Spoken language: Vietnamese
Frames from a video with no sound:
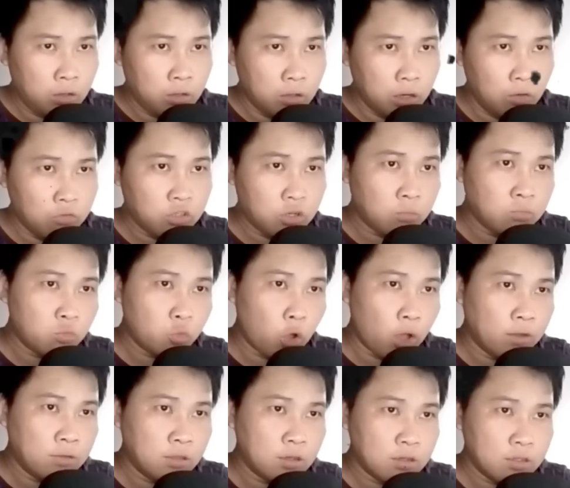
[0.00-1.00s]
Lão trong
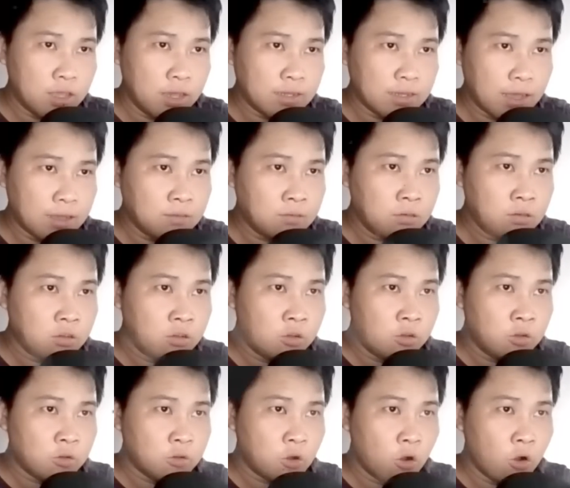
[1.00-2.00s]
khoảng thời gian ngắn
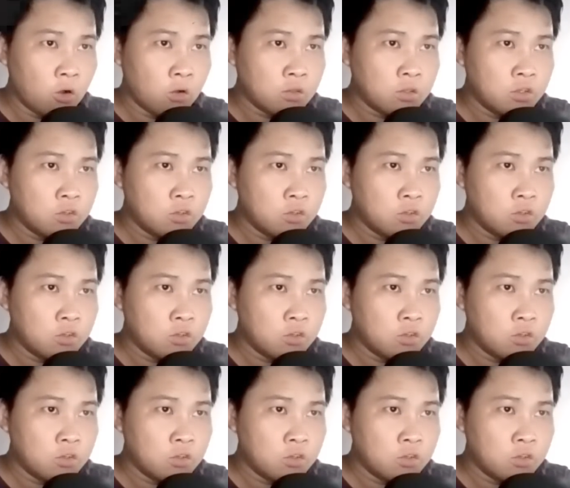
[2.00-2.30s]
còn